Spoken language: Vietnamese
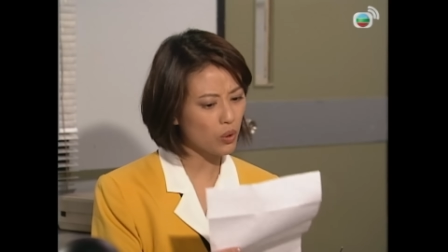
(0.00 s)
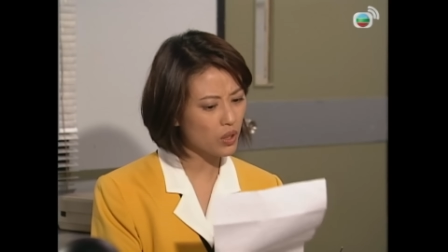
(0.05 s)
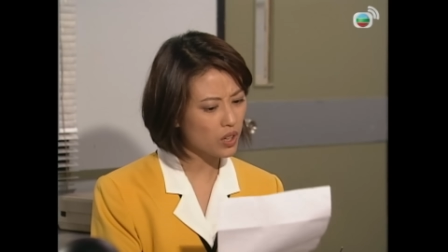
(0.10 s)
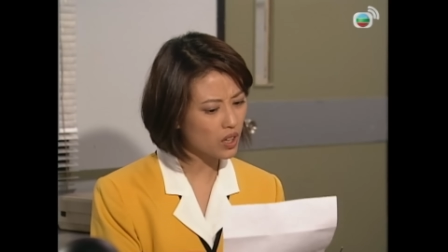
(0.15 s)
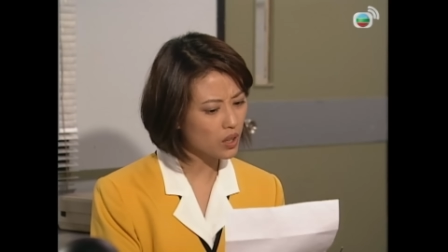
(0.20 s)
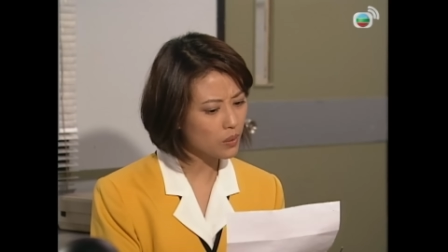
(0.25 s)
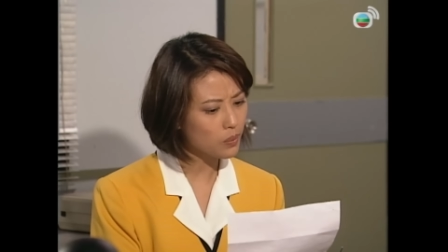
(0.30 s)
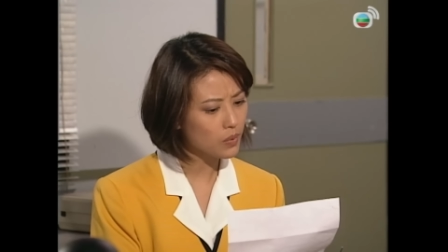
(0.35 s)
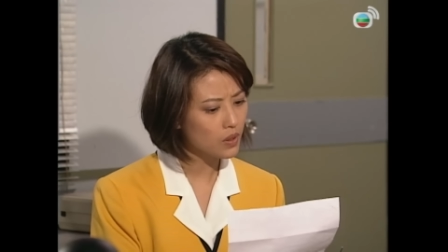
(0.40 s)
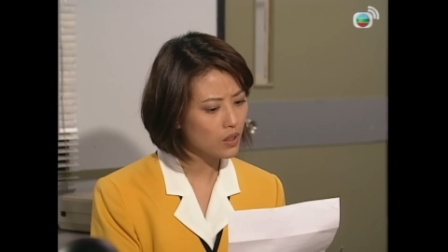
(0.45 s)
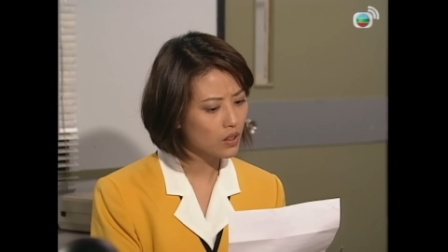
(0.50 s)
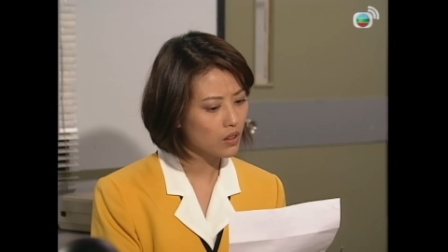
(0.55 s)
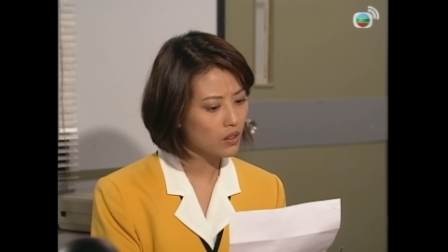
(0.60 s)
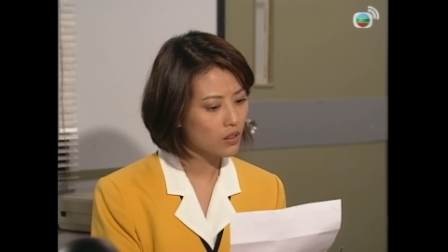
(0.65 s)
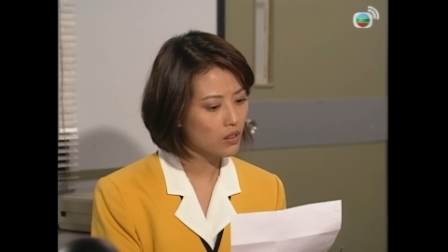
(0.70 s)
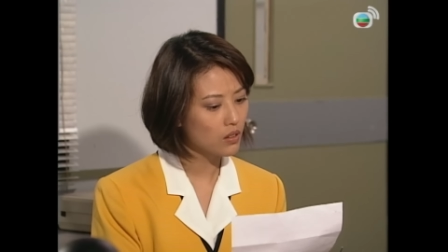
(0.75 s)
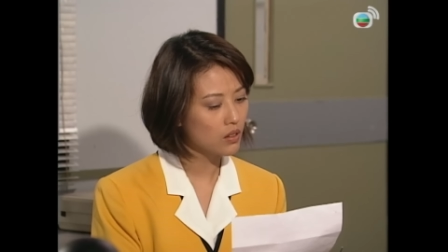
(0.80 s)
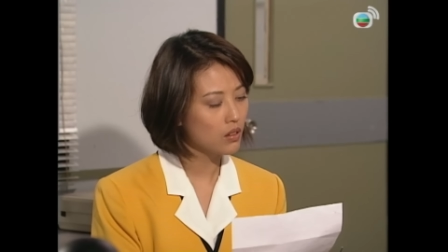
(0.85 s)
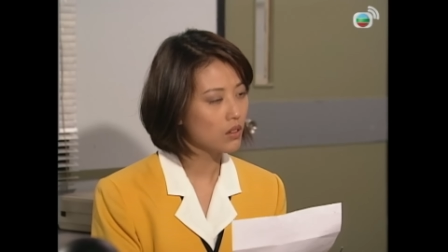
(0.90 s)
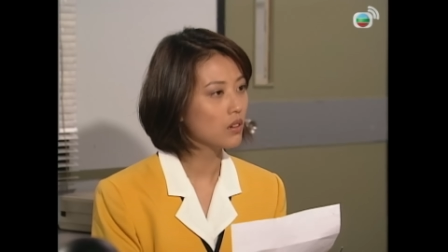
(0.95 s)
Xin lỗi
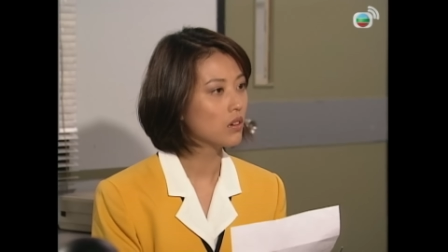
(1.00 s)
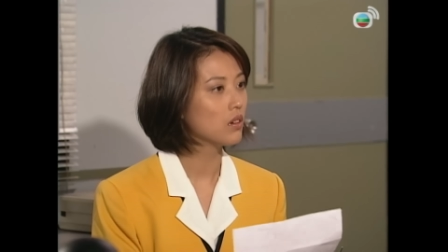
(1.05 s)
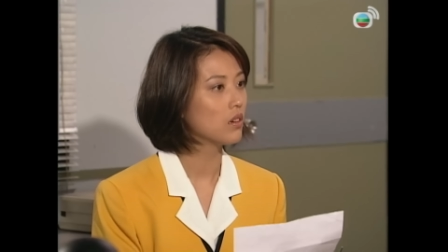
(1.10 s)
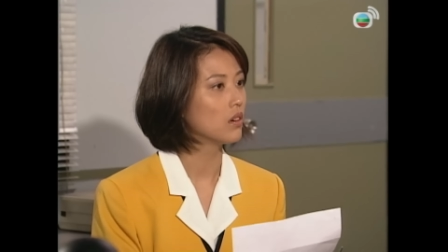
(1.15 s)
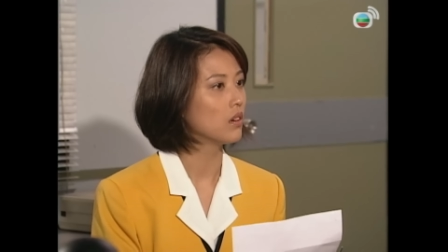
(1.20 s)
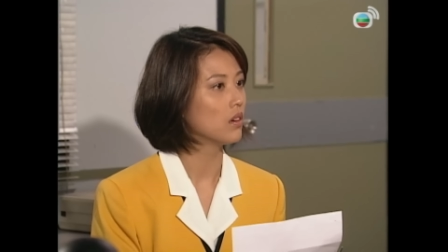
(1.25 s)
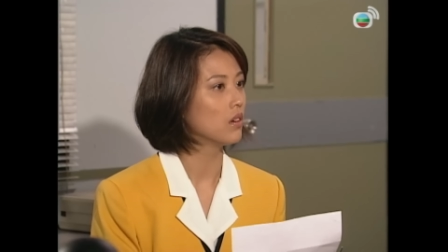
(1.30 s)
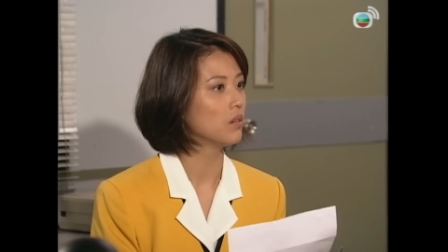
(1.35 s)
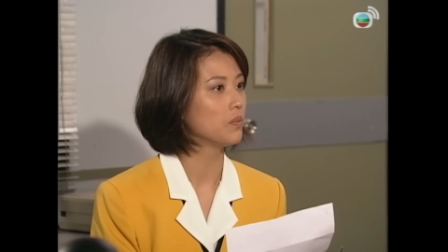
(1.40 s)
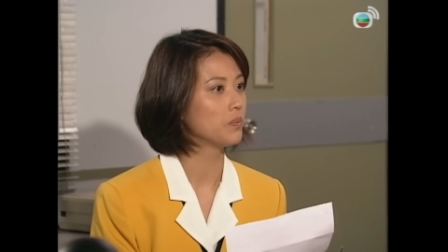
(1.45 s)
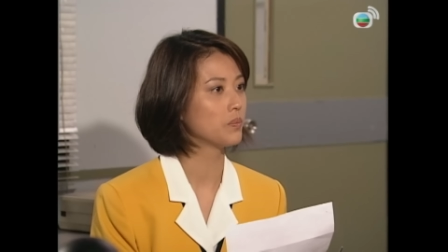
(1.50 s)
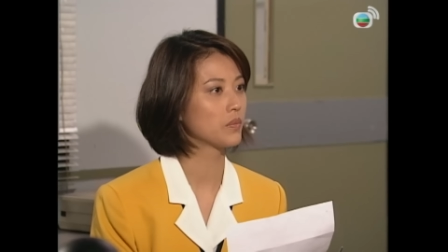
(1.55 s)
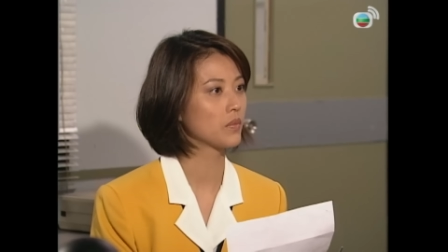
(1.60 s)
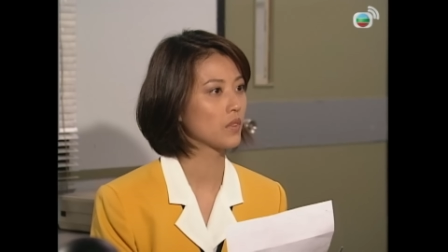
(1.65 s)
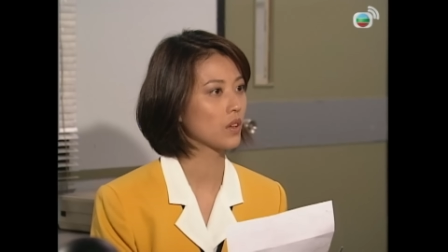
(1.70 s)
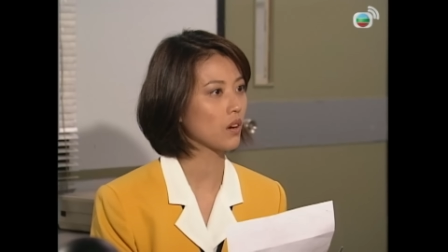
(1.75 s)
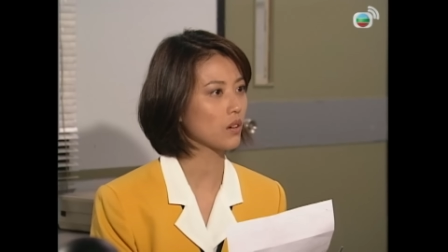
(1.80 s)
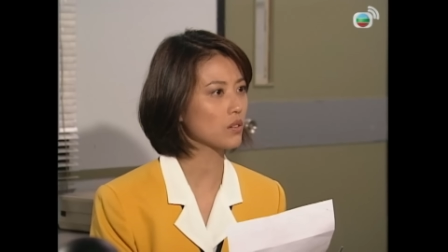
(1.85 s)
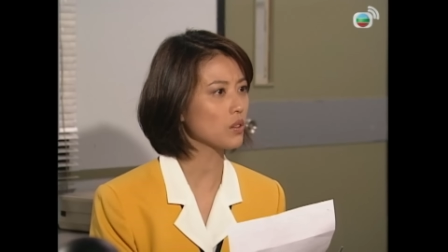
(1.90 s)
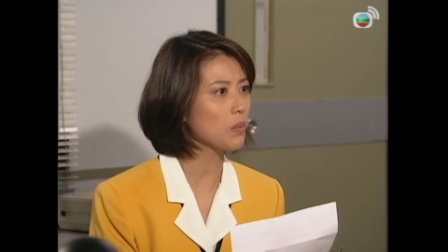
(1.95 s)

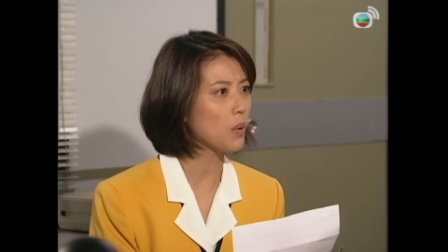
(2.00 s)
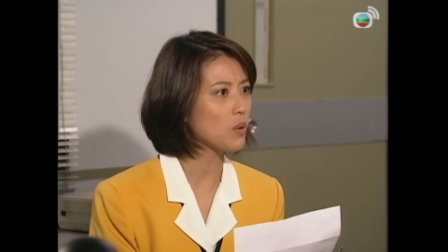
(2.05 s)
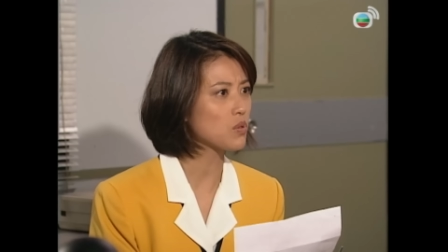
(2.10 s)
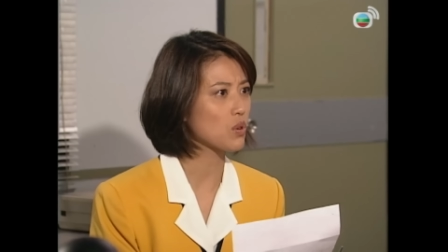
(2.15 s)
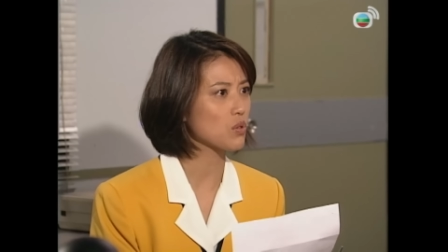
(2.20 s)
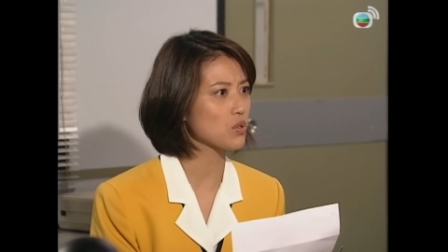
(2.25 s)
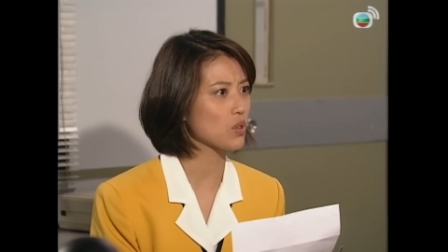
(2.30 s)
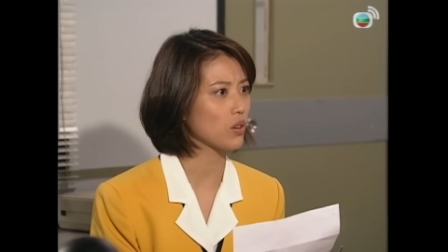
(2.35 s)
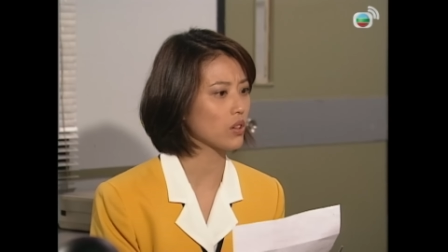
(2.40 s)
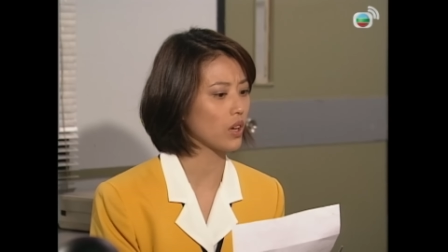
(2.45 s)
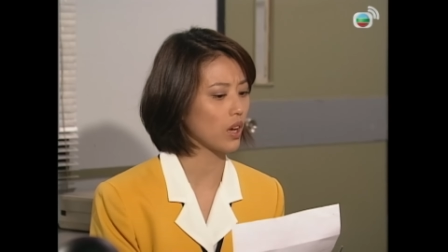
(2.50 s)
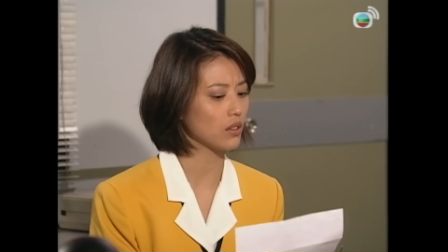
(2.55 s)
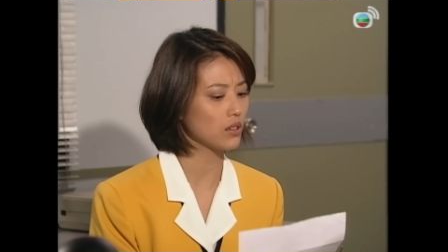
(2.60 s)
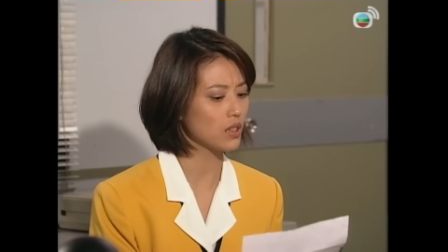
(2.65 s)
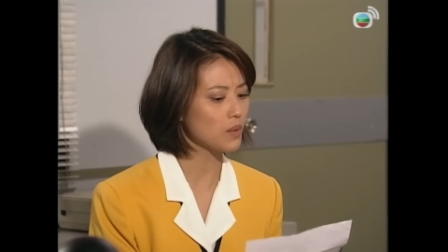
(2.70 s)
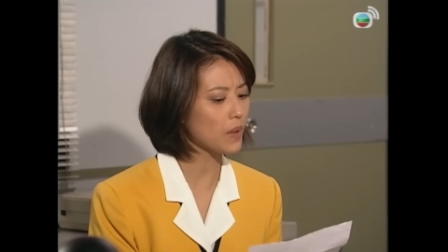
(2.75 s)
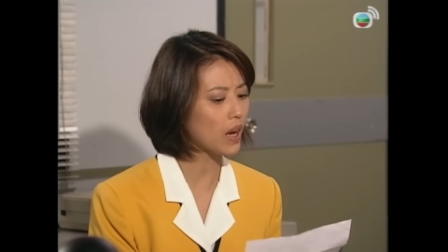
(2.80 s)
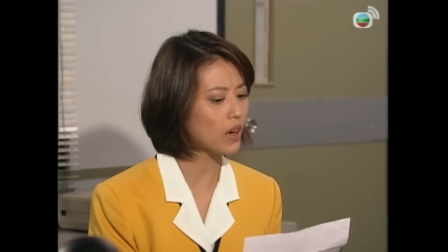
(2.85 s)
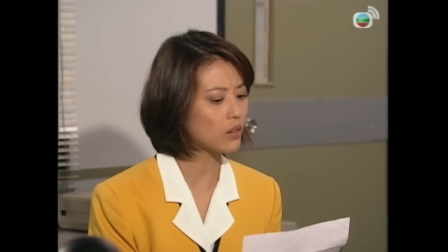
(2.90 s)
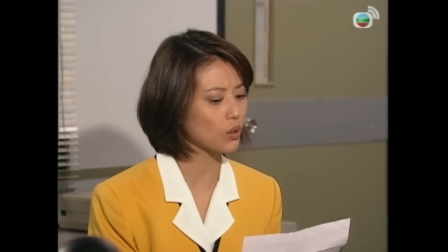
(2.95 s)
Tôi đâu có lầm
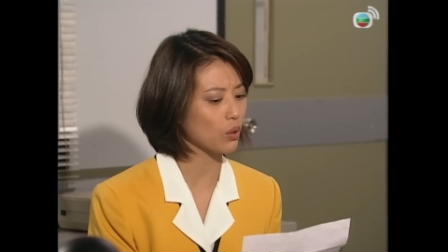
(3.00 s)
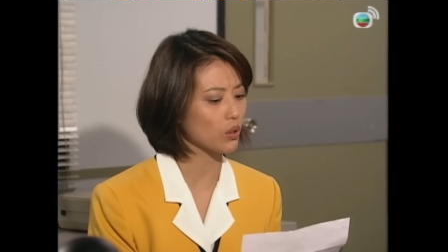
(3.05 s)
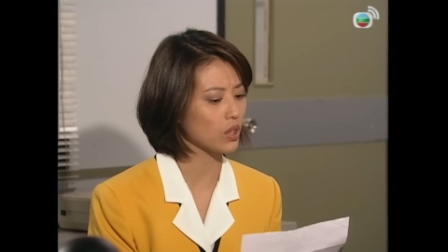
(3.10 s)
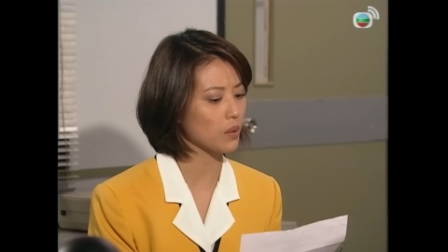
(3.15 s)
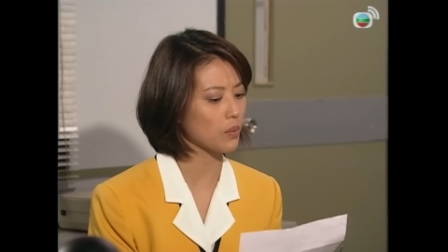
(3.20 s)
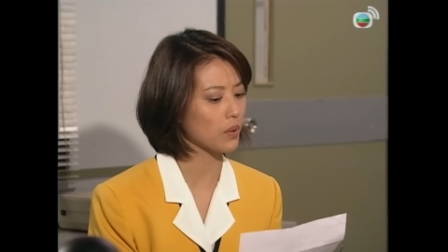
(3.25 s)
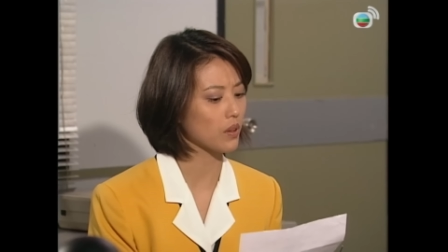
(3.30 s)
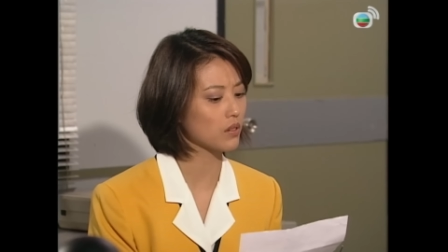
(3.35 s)
lỗi sao phải xin lỗi